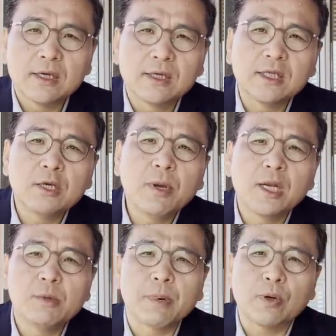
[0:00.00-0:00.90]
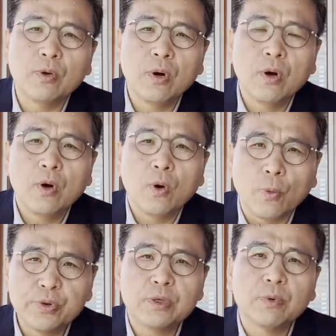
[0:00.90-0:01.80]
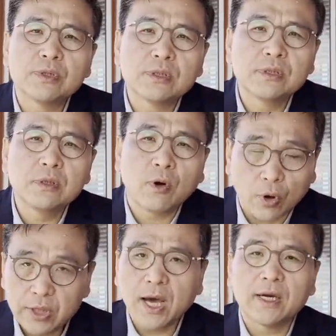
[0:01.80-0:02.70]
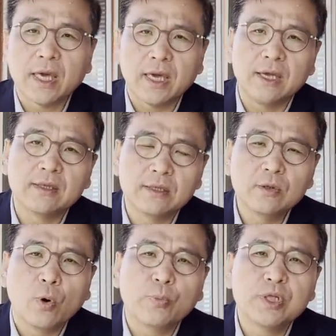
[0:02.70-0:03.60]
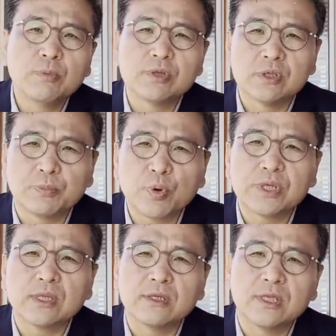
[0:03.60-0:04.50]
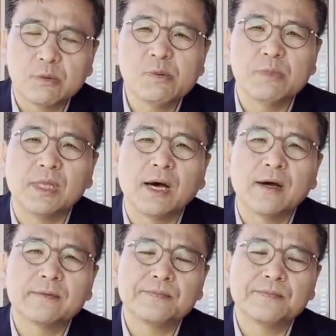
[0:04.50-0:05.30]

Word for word: 그 팀의 이름이 바로 옵티머스, 거대하게 게이트 옵티머스 프로젝트 팀입니다.